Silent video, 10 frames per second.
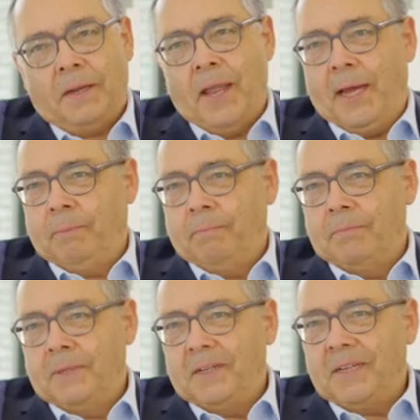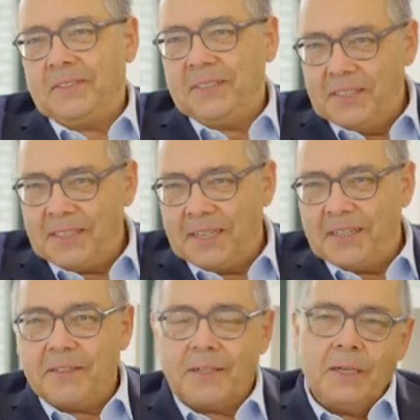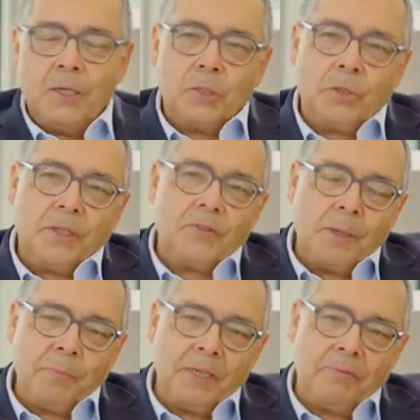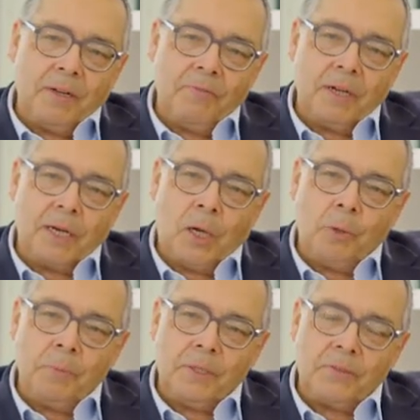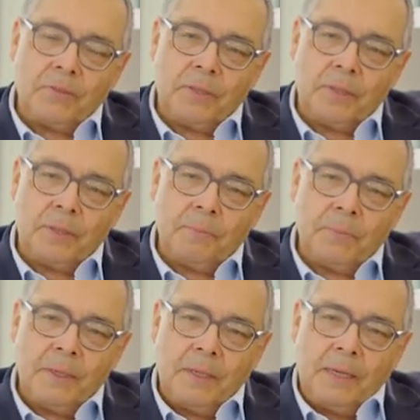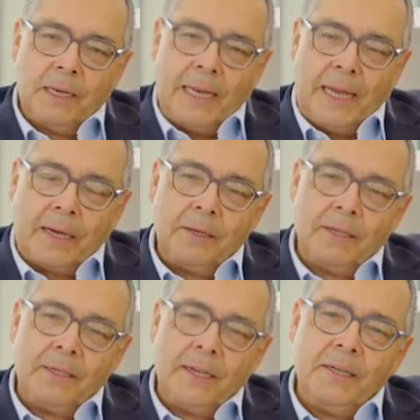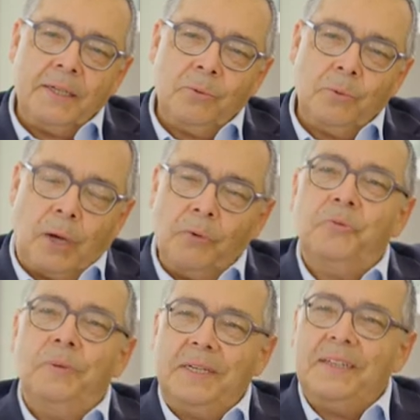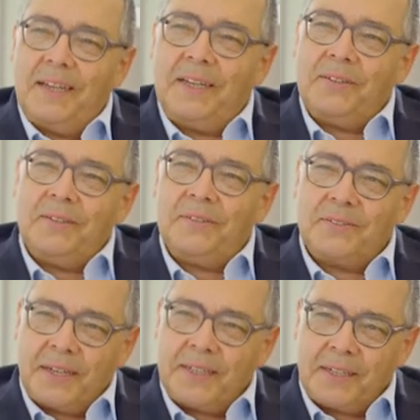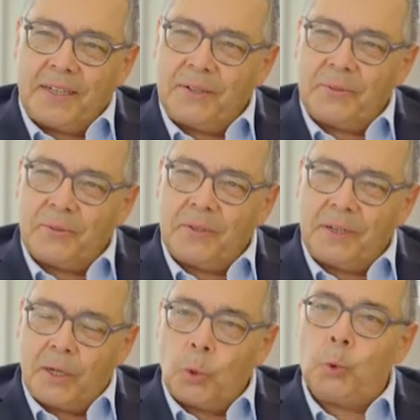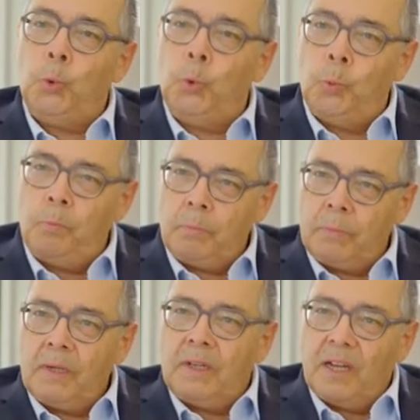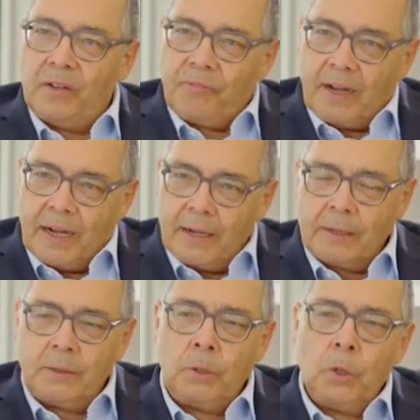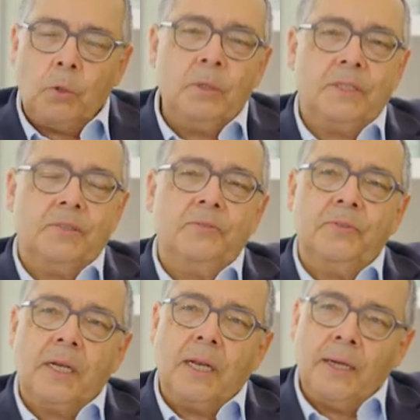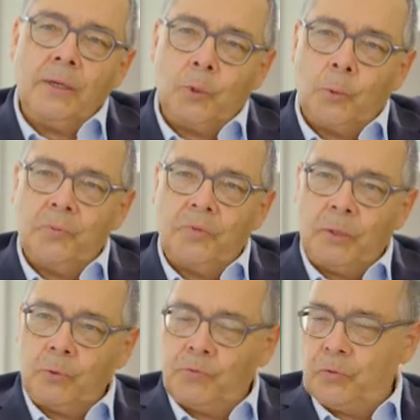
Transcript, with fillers: Nein, hat sich nicht geändert. Schon deshalb nicht, weil wir glauben, dass ähm, Lernen ja nicht nur auswendig lernen sein kann, sondern auch üben, erfahren und dass es in kleinen Gruppen sehr gut